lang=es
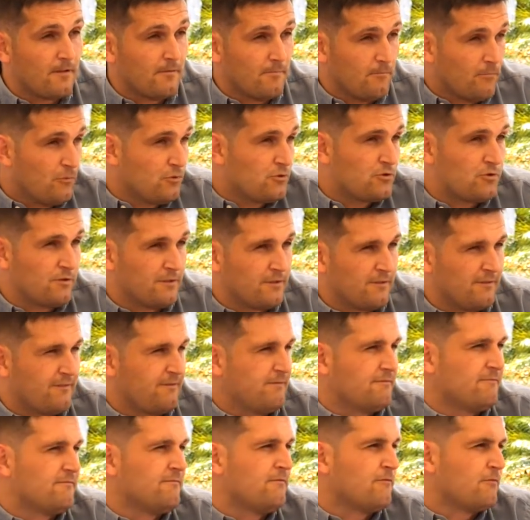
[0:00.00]
Mucho,
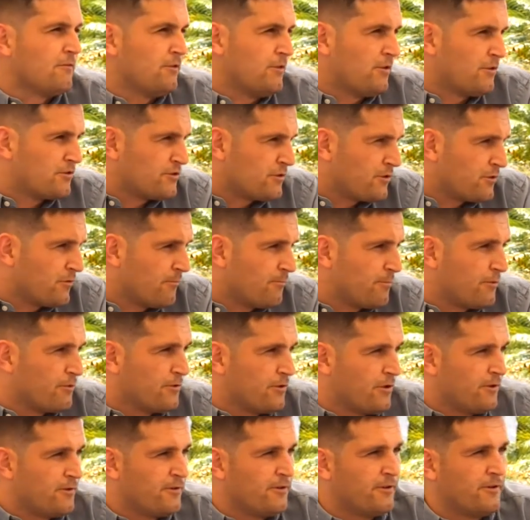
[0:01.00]
cuando no se rompe un
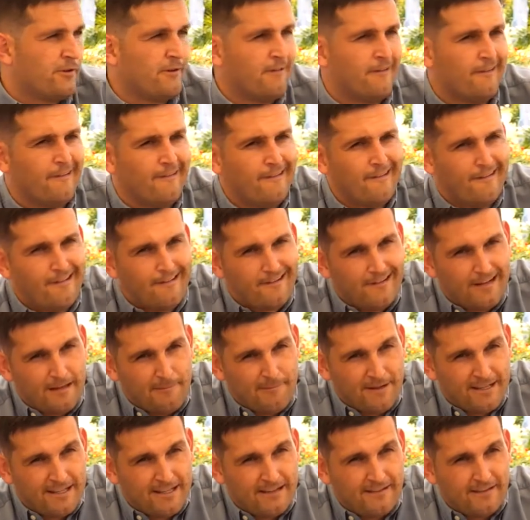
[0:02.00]
horno, la
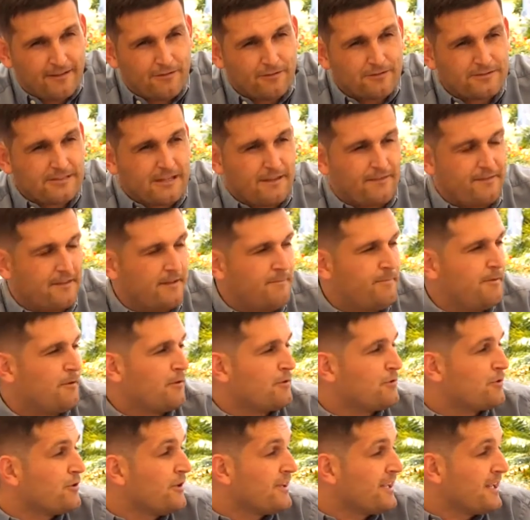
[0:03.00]
máquinas de cortar césped,
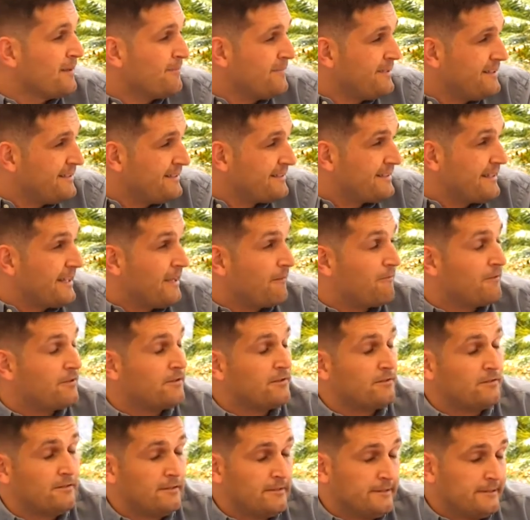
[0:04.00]
cuando no hay que pintar, cuando
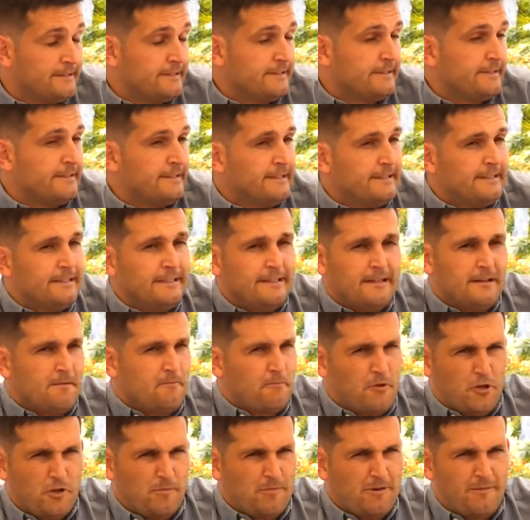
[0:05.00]
no...
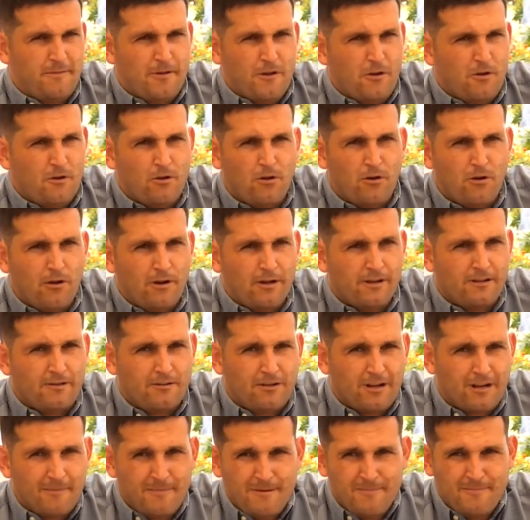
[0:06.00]
Pero yo me veo con, eh, con
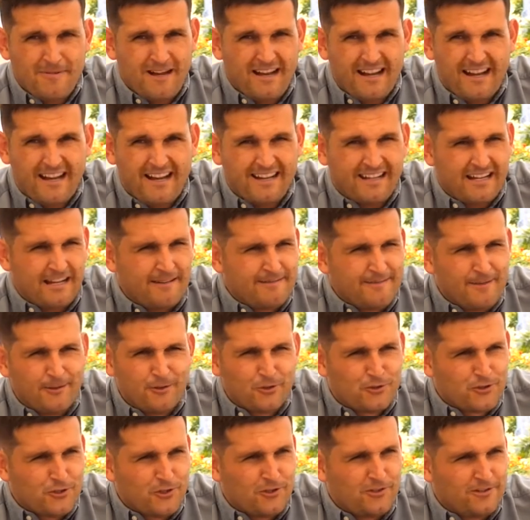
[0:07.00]
las mismas ganas, la misma
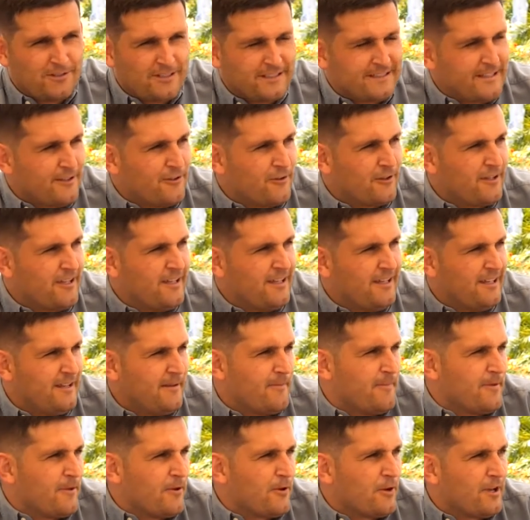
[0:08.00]
ilusión estando aquí y
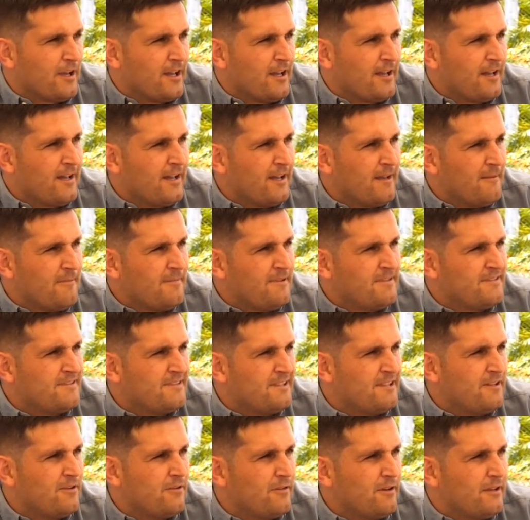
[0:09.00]
espero que mis
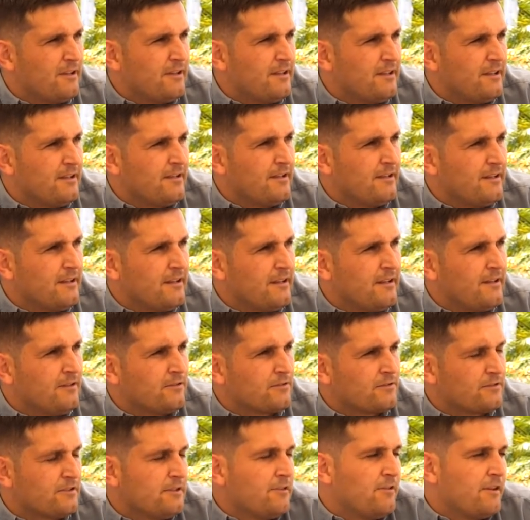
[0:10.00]
hijos y, y
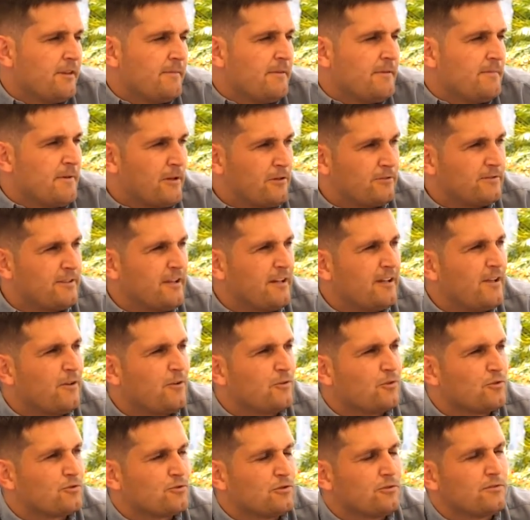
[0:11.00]
los hijos de mi hermano estén aquí con
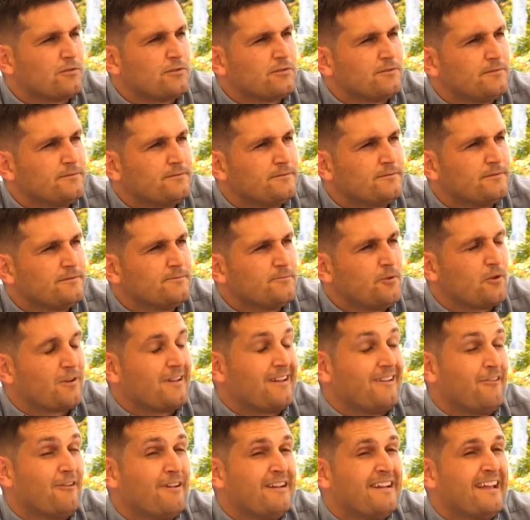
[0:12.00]
nosotros. Porque
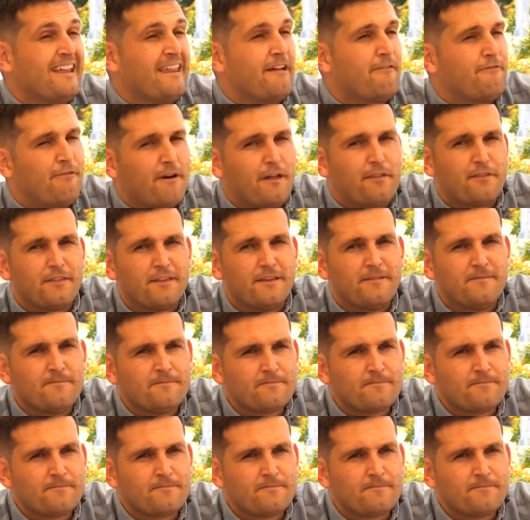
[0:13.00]
no es nada fácil.